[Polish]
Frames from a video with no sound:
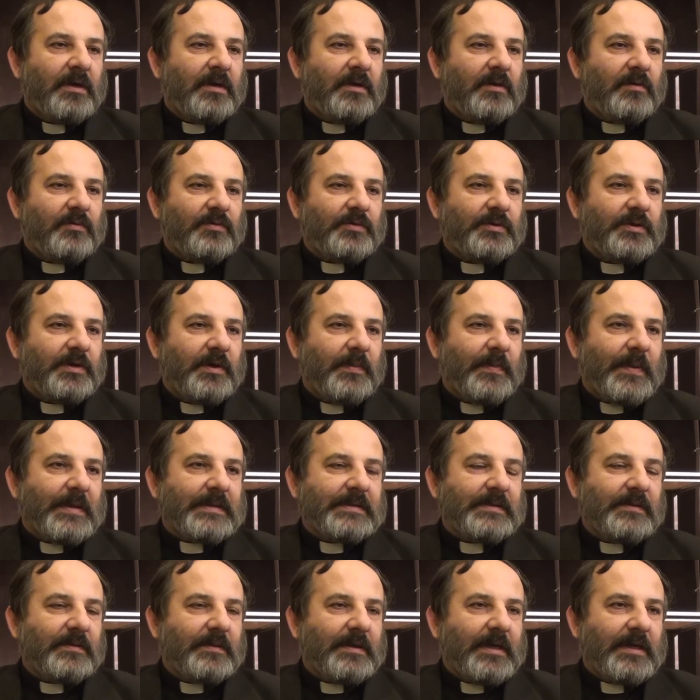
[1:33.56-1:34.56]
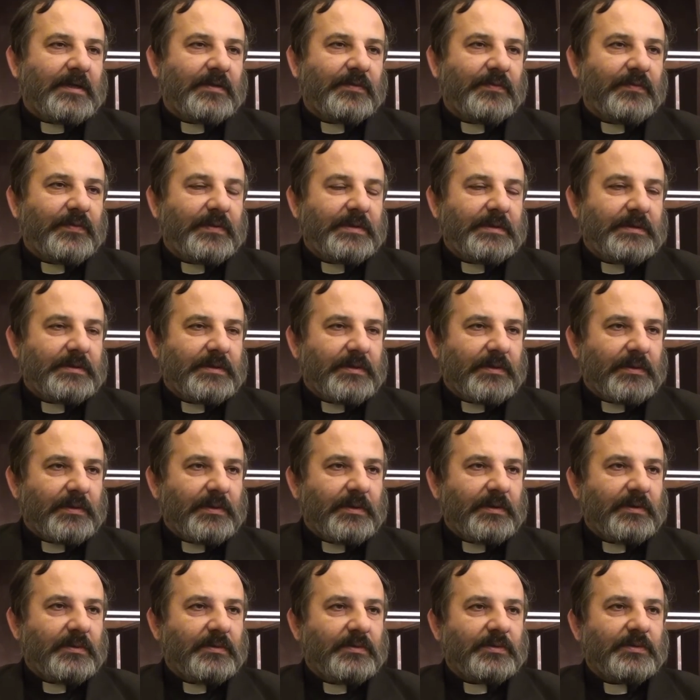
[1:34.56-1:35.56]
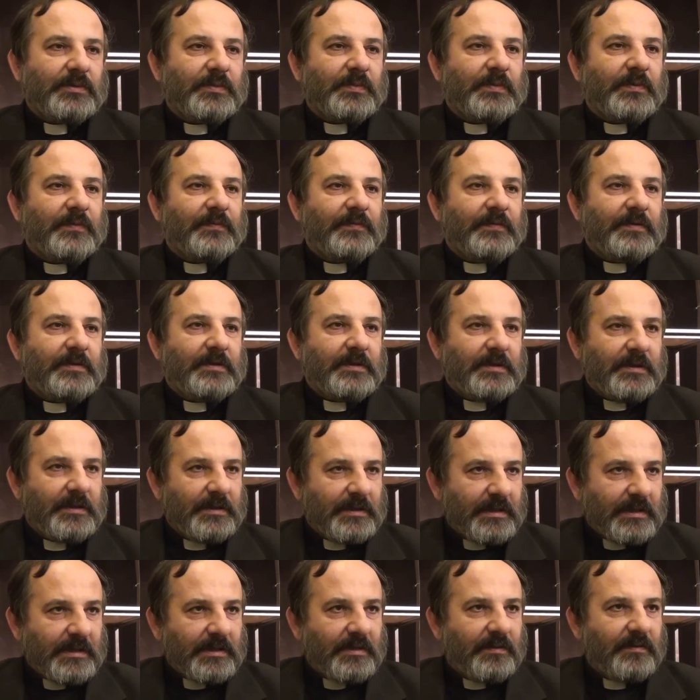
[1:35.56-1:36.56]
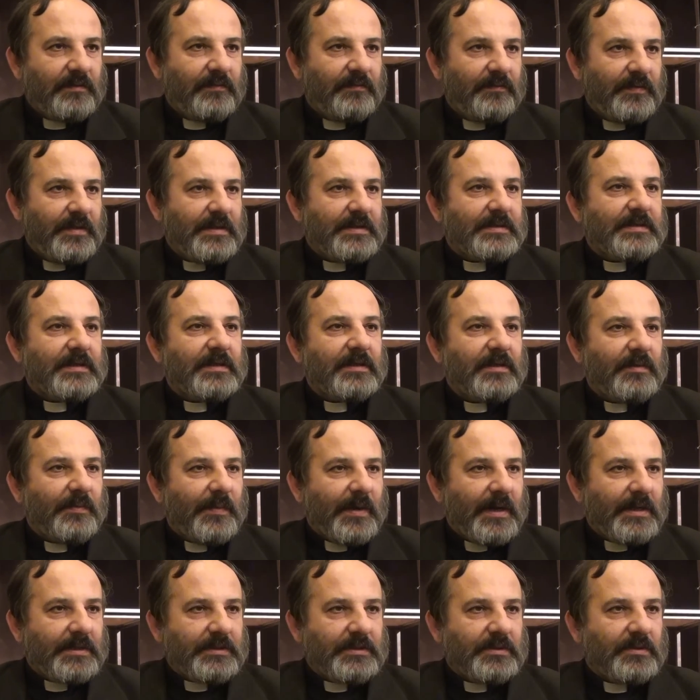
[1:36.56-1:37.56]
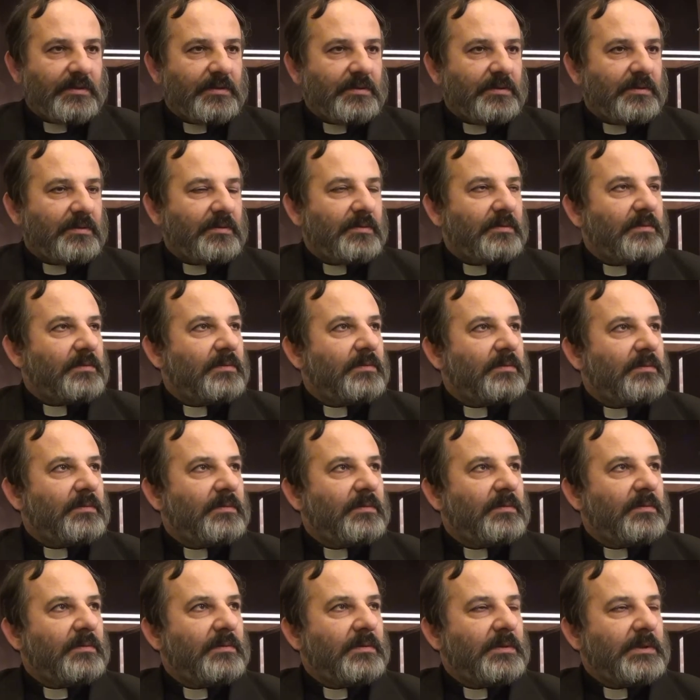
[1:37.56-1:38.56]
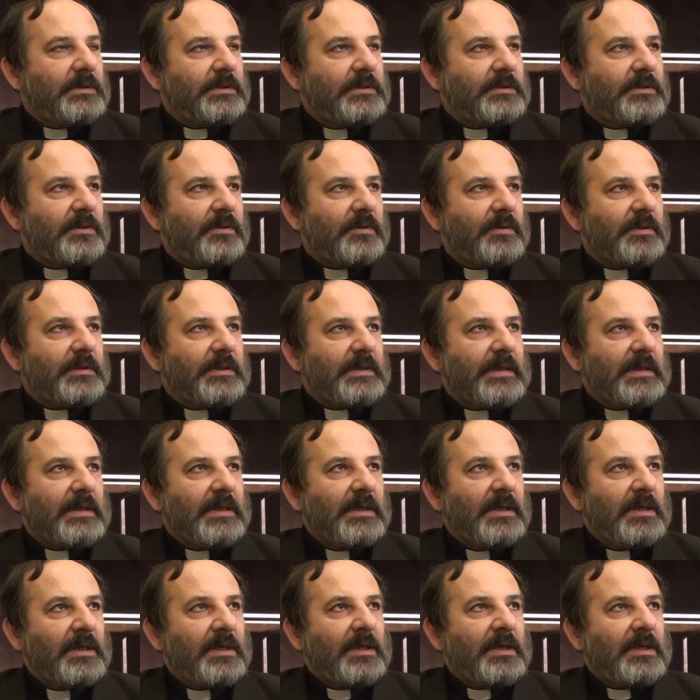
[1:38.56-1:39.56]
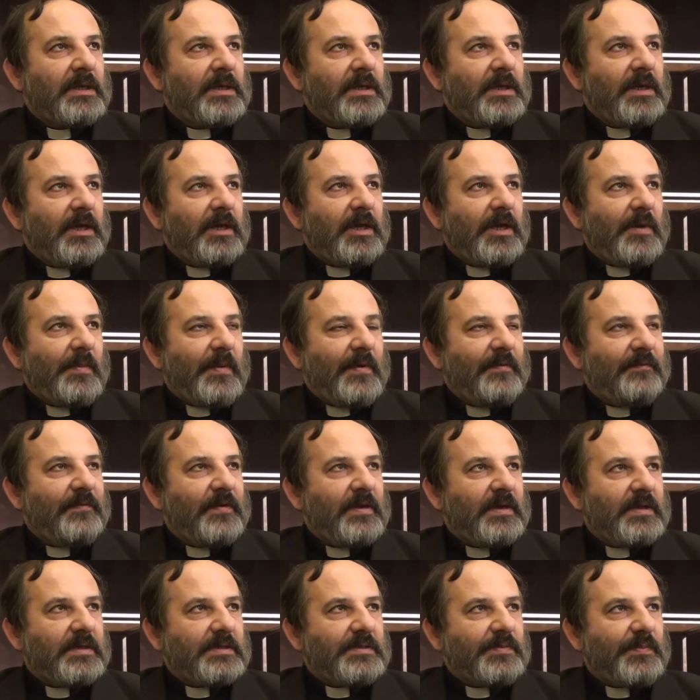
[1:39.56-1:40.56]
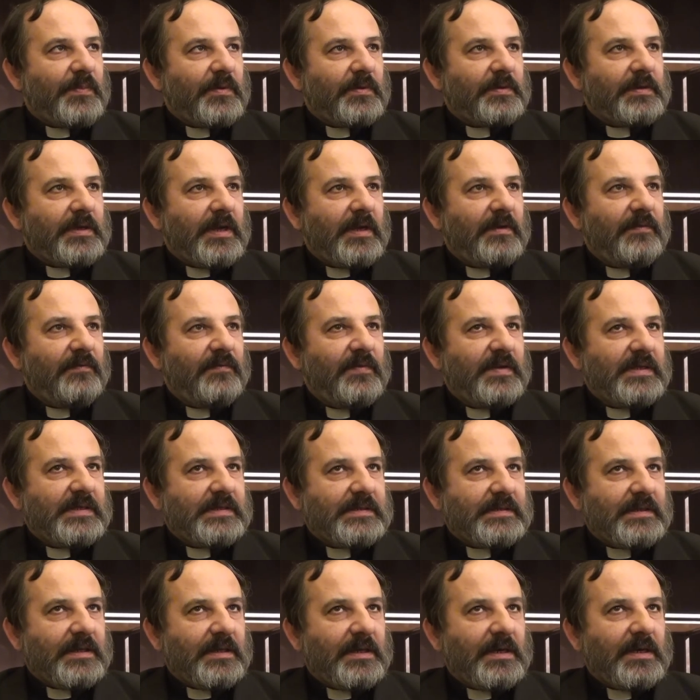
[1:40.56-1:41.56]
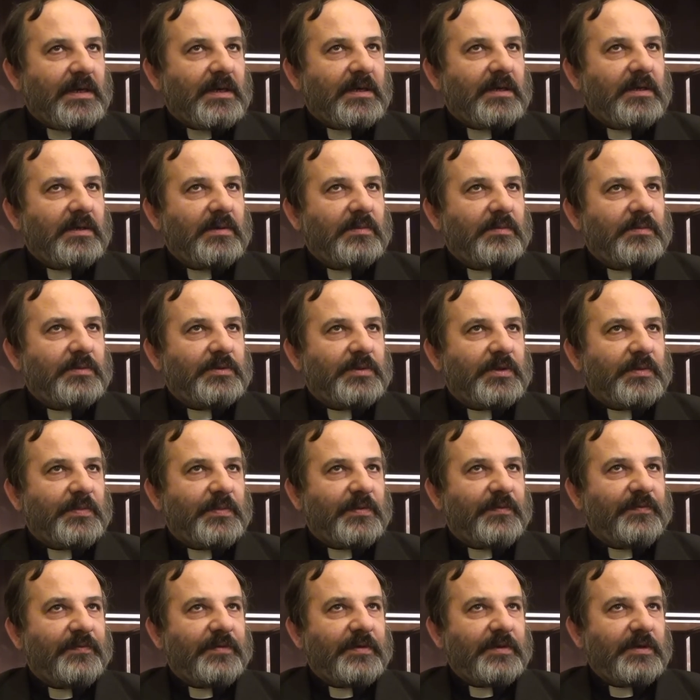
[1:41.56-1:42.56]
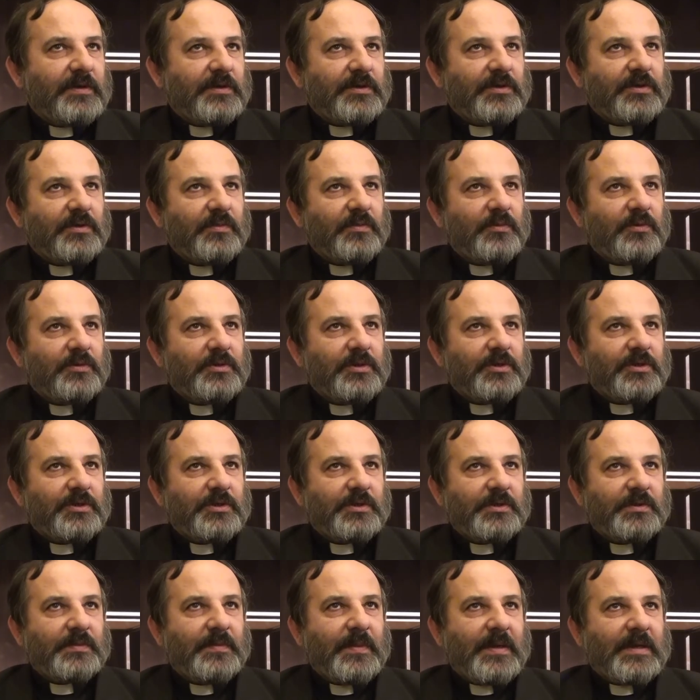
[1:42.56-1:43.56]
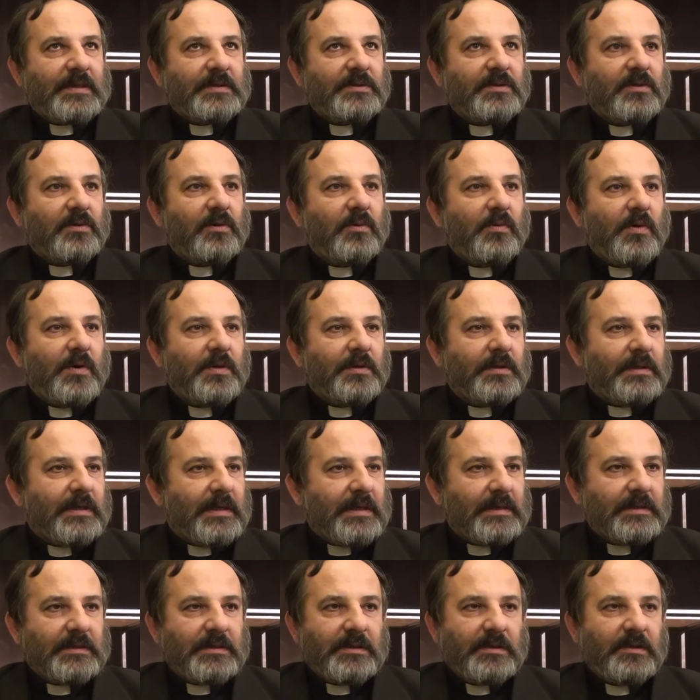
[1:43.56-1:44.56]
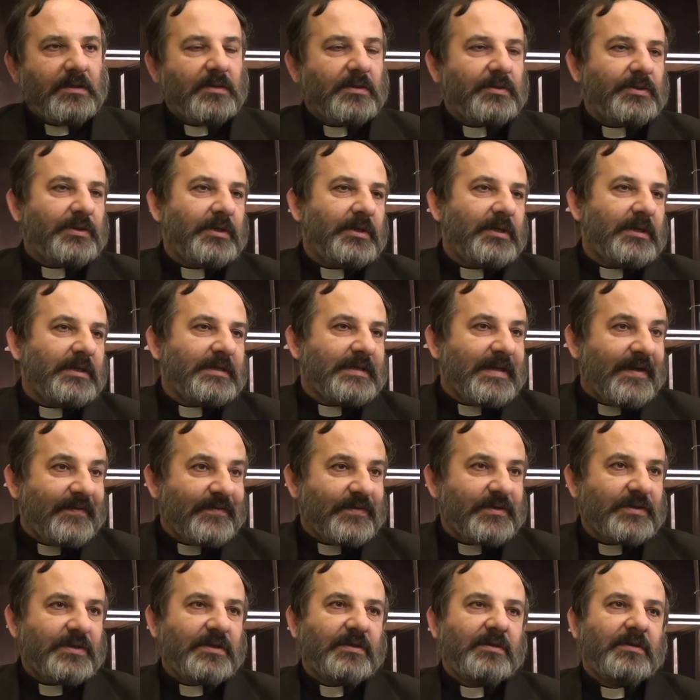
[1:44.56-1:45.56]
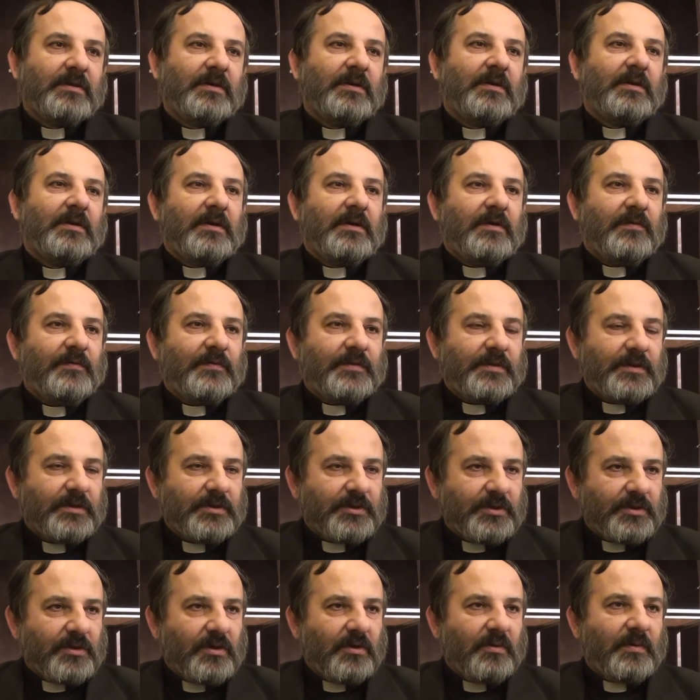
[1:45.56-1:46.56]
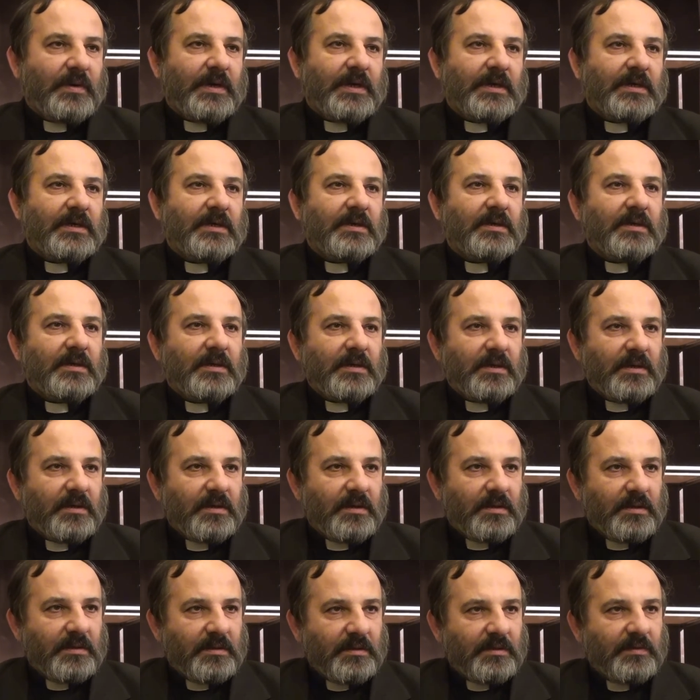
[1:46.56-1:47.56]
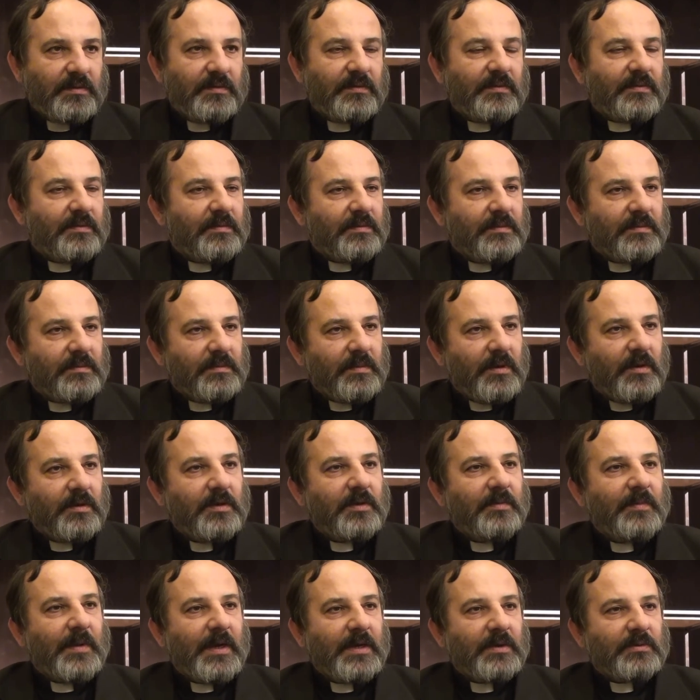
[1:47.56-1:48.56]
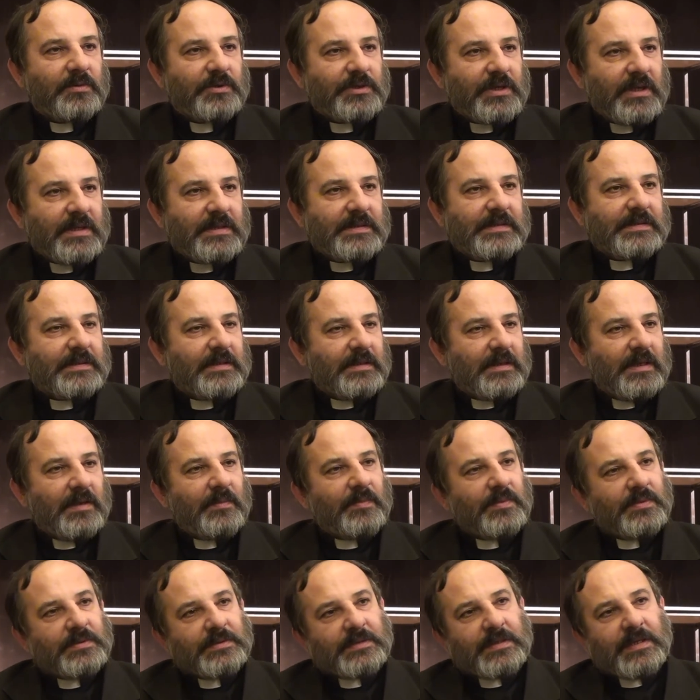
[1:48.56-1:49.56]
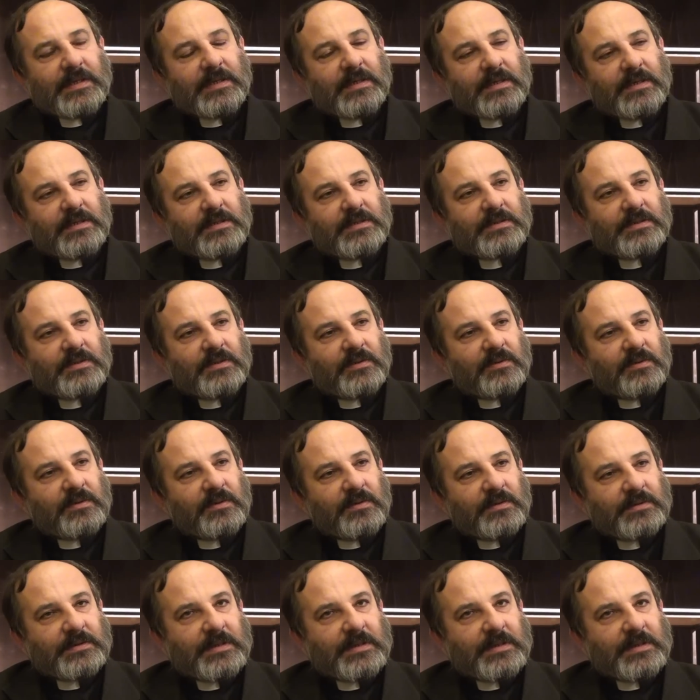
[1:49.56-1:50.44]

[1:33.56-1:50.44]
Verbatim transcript: różnych pasjonatów historii, którzy powinni jednak więcej dbać o tą historię ja mam wiele spotkań w liceach i muszę powiedzieć, że młodzież jest bardzo chłonna, tylko że nie zawsze w tych szkołach e, oni mają szansę na poznanie historii.